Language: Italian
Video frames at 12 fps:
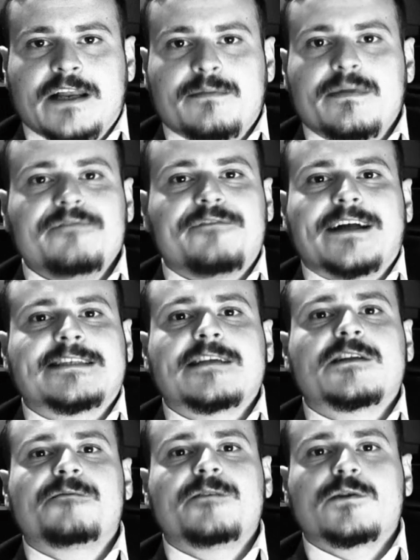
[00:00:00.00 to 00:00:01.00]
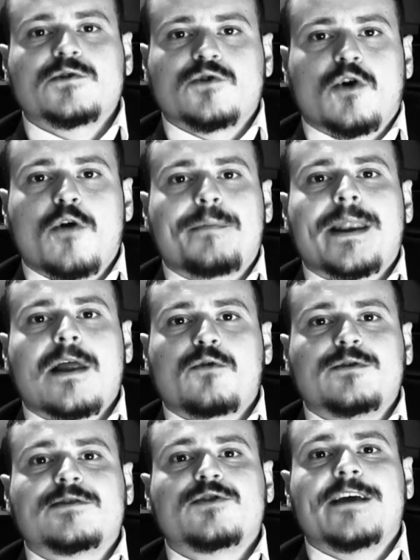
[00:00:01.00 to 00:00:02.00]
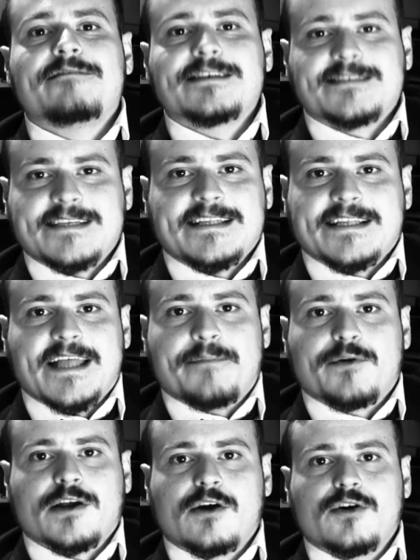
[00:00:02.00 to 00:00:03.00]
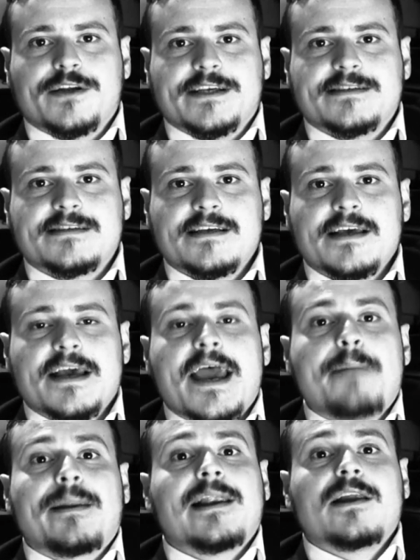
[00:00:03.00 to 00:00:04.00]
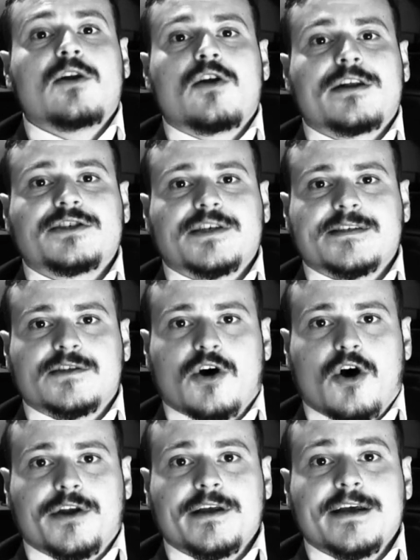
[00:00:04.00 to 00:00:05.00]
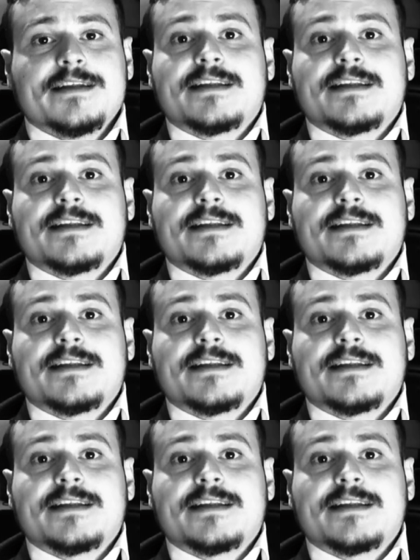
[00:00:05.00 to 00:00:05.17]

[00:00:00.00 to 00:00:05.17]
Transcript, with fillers: film infatti è servito solo per l'acquisto dei vestiti dei protagonisti e per i loro accessori,